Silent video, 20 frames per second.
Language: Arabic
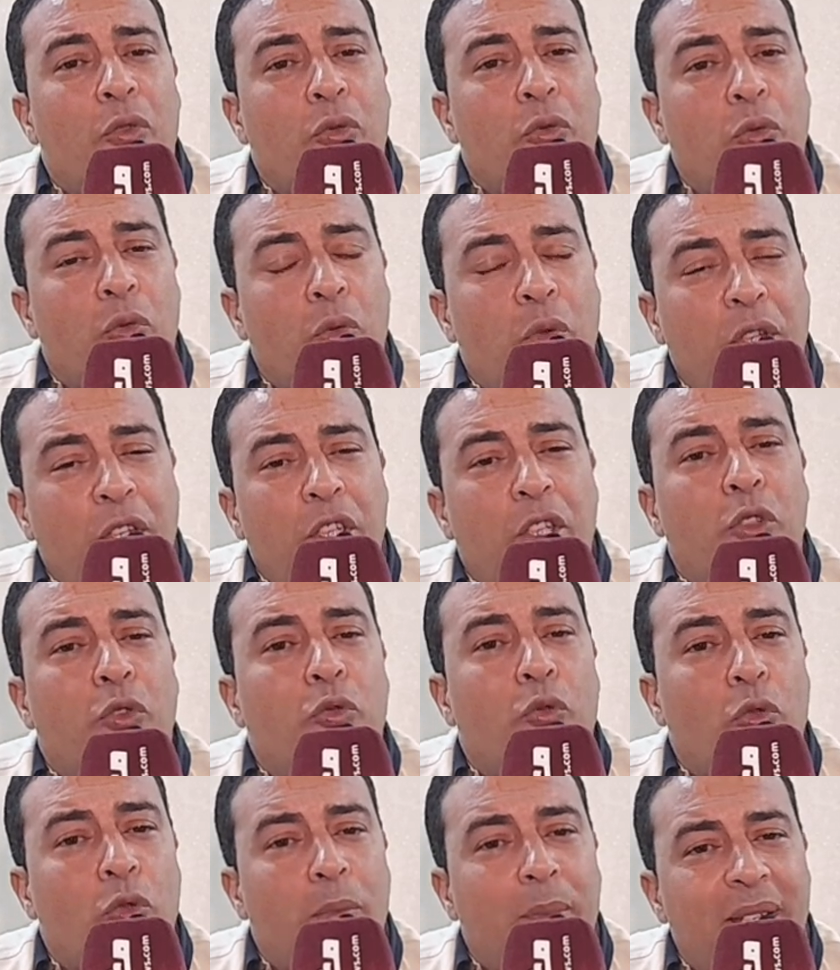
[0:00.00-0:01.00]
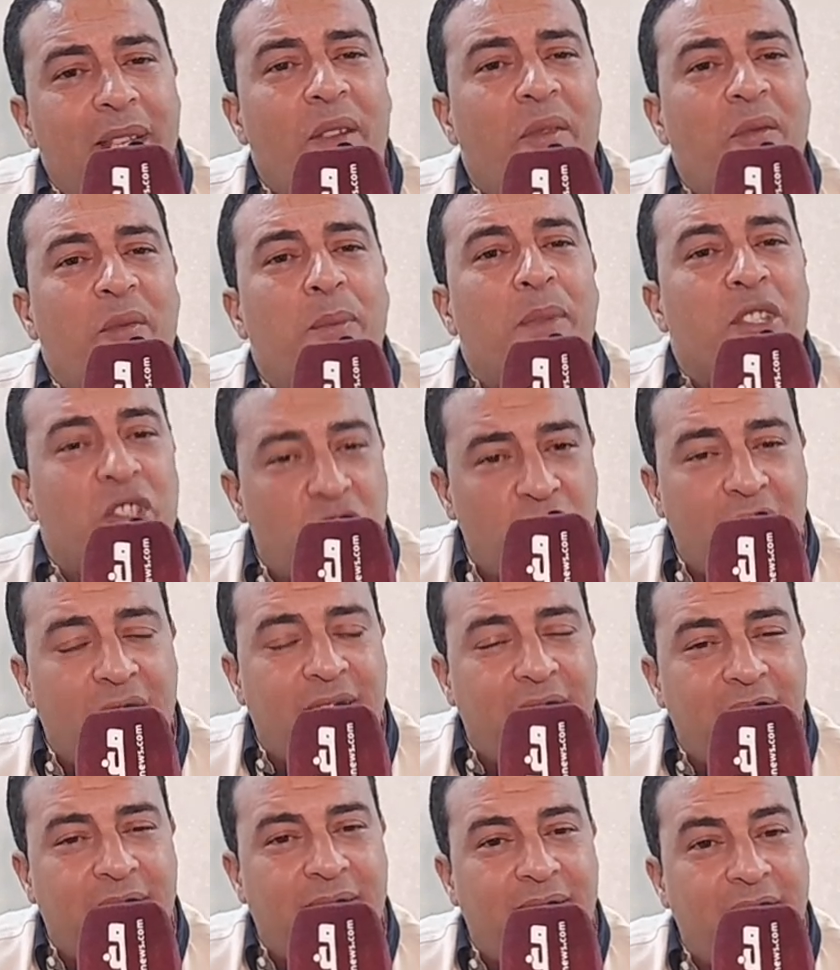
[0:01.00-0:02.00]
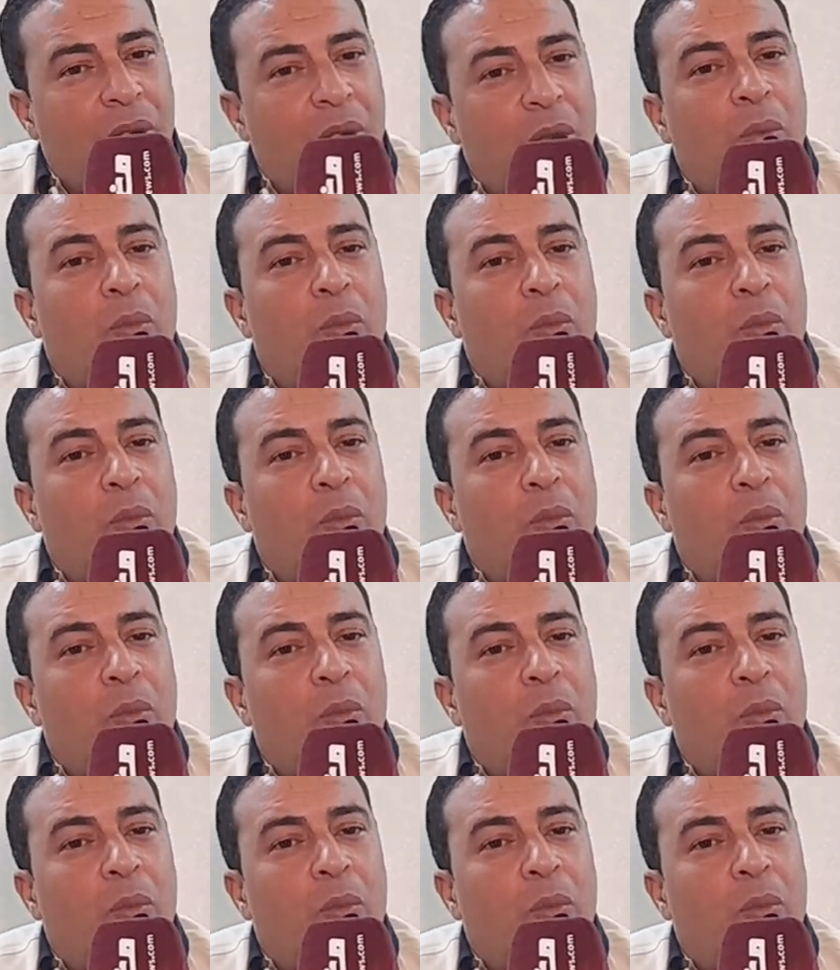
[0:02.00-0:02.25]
نعيد الملف من جديد